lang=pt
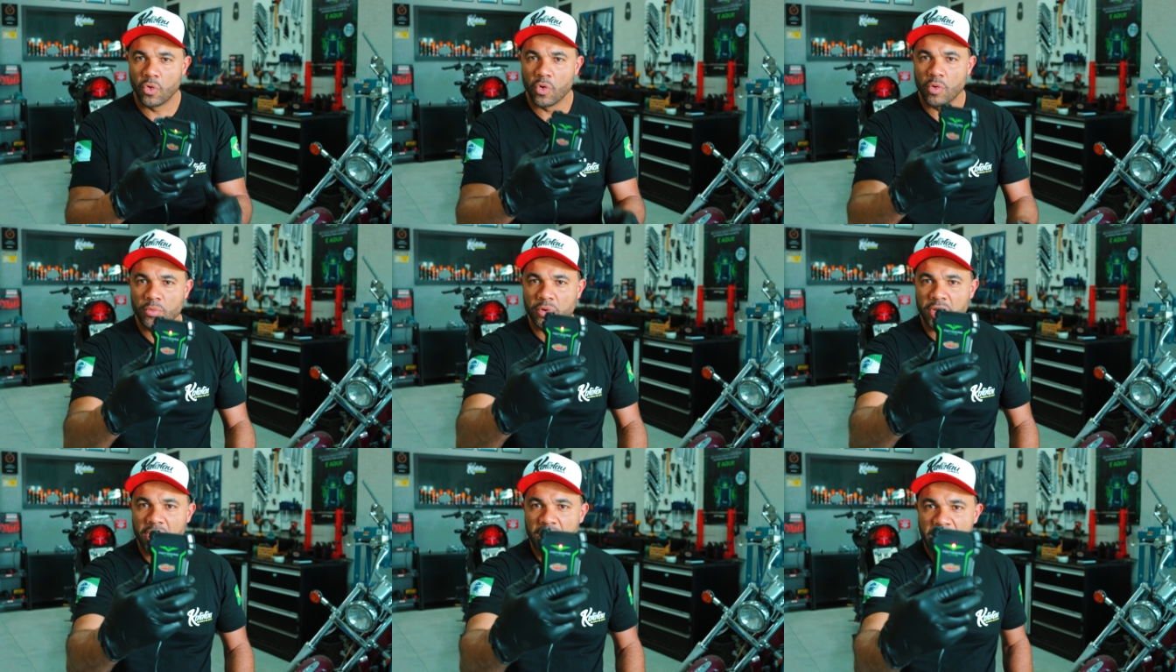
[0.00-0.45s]

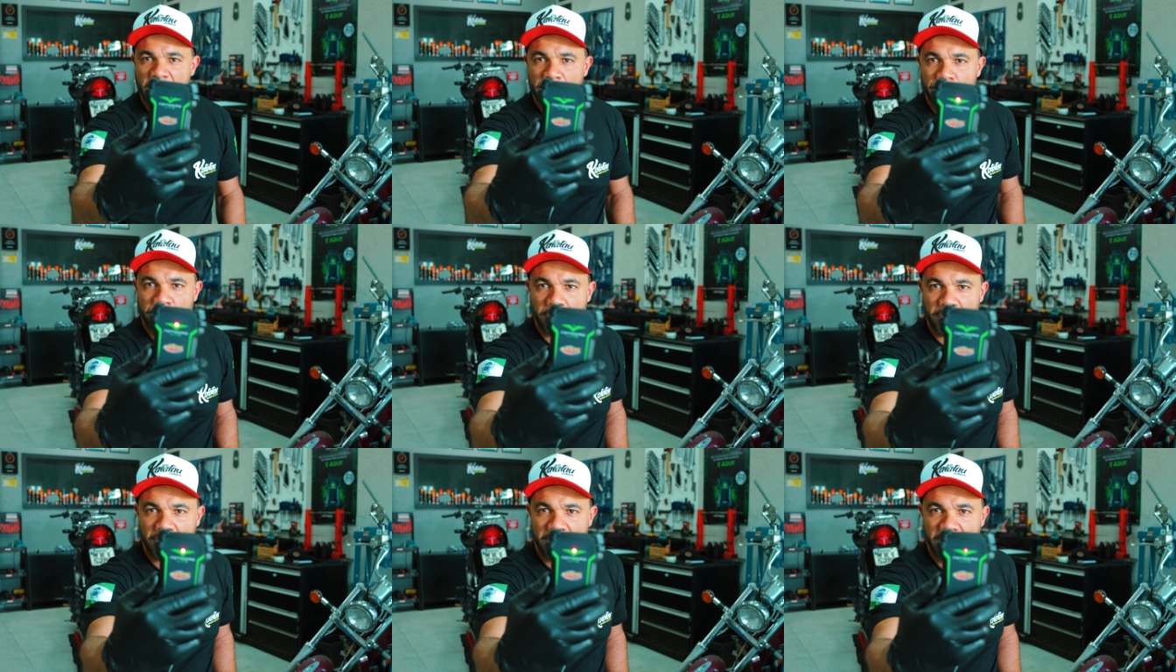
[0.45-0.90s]
como que ele é
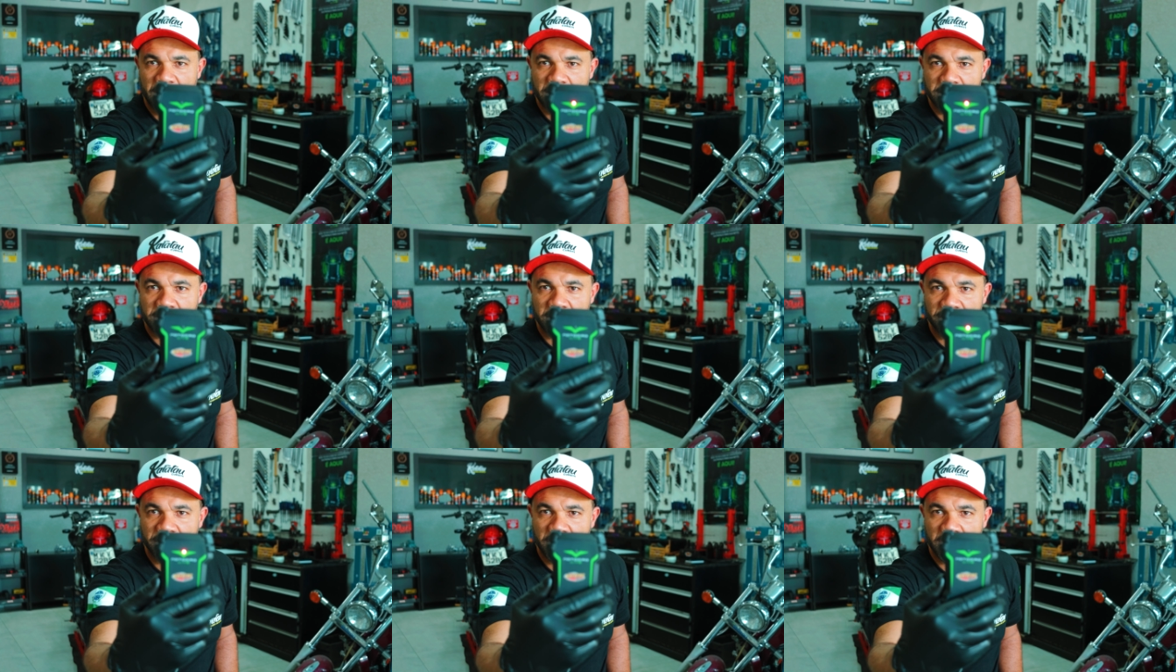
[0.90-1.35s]

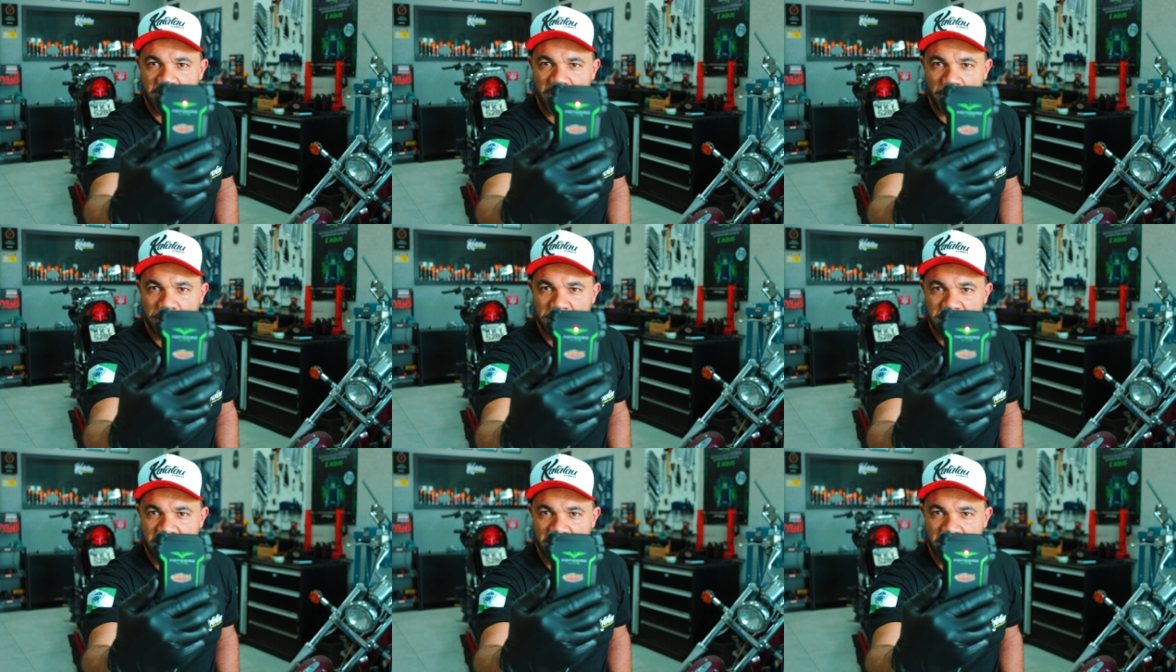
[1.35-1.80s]
portátil, tá vendo?
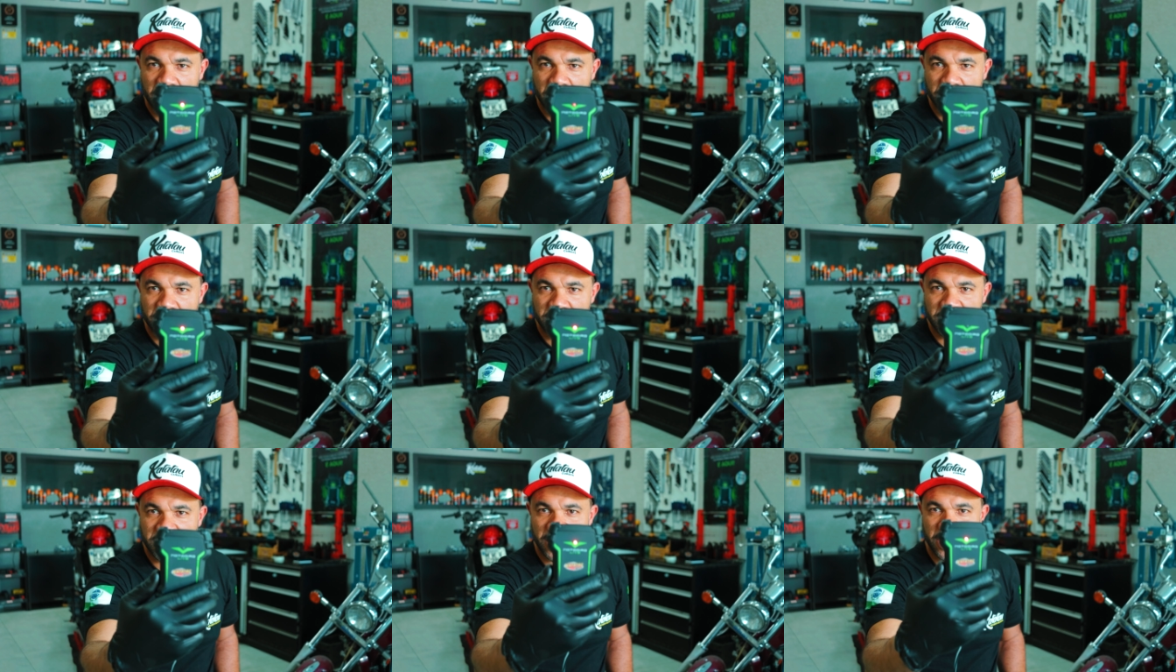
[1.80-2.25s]
Tá piscando a
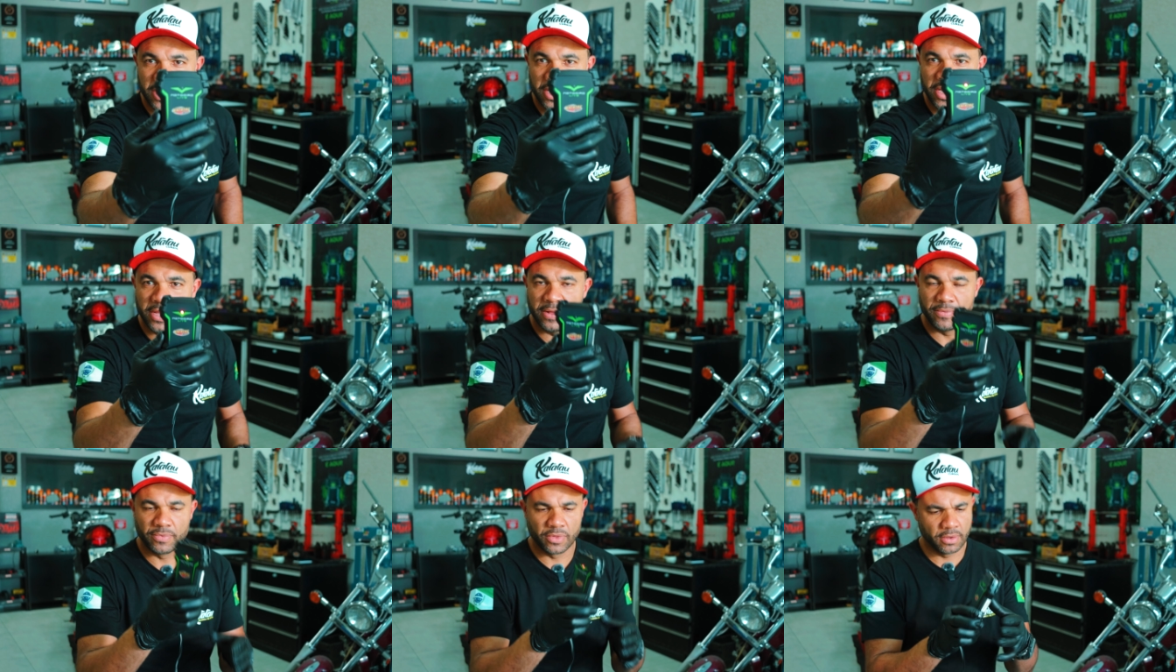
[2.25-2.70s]
luzinha
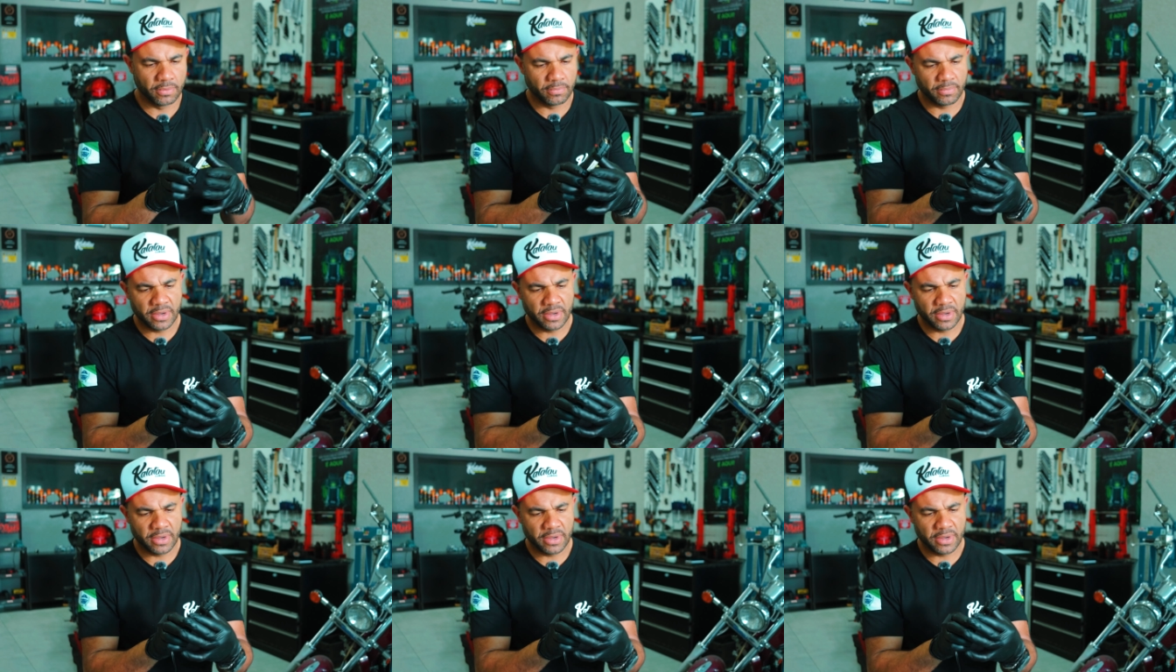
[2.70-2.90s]
ali.